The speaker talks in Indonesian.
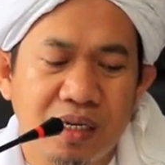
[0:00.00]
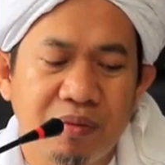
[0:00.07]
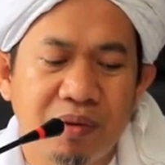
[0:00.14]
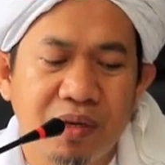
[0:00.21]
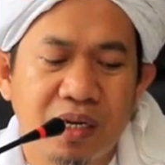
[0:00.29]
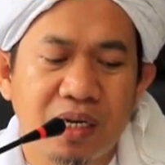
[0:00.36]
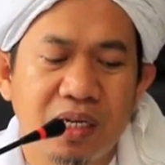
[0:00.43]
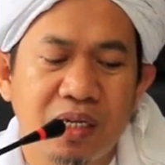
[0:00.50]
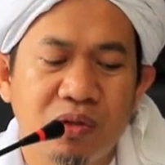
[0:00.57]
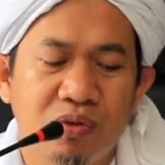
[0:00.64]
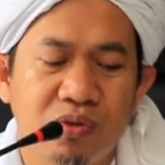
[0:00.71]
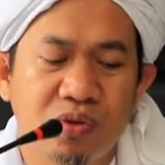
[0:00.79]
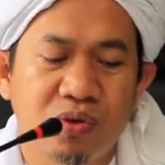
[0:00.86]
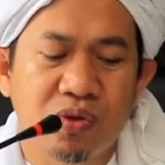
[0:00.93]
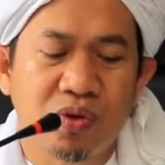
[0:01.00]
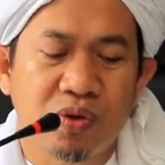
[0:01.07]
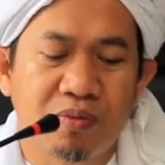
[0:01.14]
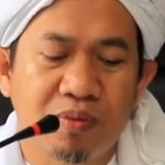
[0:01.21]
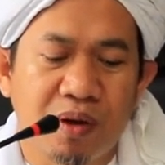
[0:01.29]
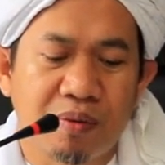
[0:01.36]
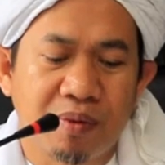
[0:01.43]
Demikian itu
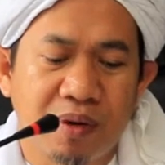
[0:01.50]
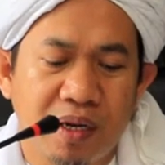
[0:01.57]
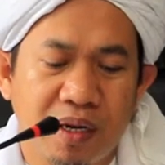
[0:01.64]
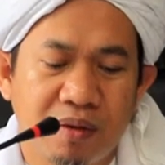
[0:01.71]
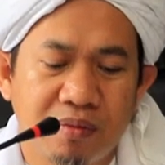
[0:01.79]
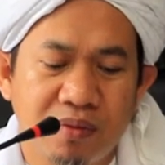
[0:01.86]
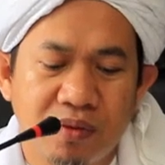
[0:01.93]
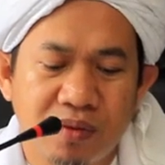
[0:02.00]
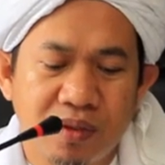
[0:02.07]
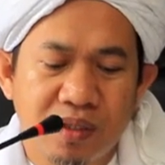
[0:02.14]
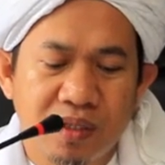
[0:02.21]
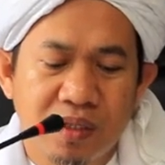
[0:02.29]
cukup kepadamu